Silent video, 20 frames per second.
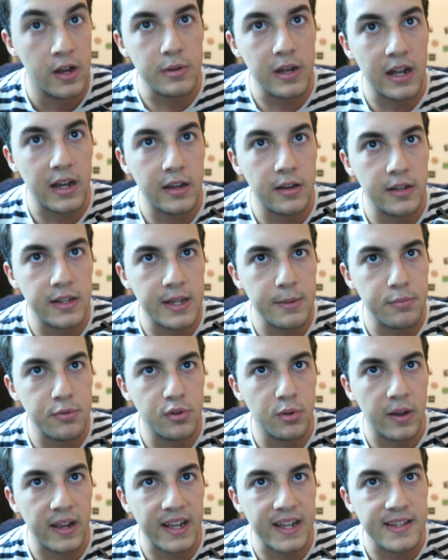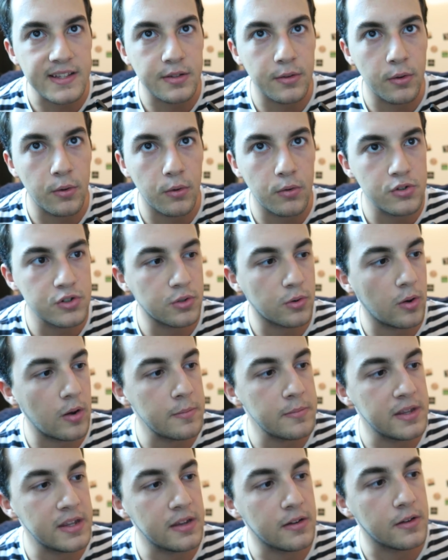Celui-là était plutôt à 400 euros je
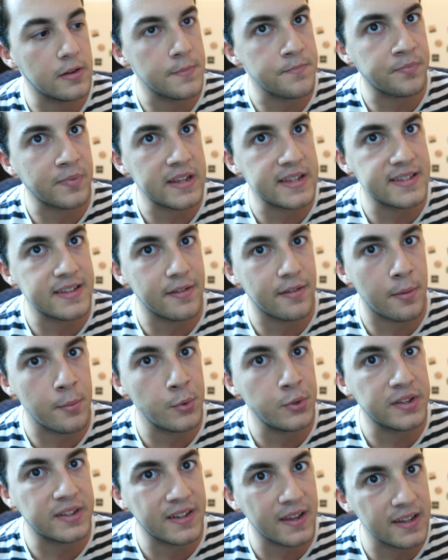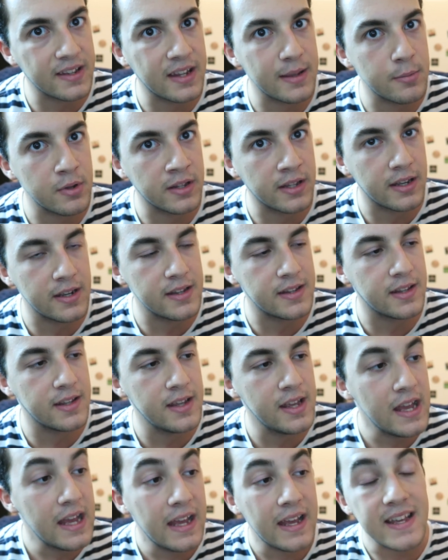crois, mais euh, c'est vraiment une très très bonne
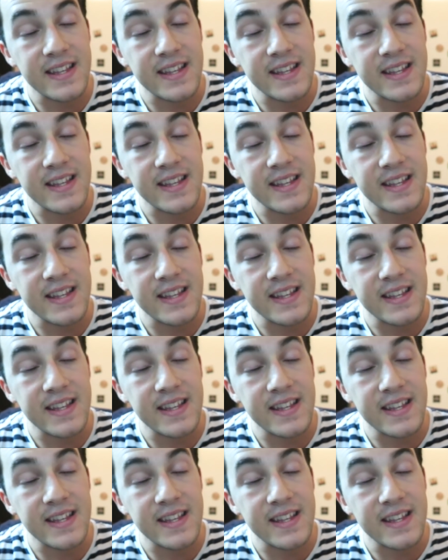qualité.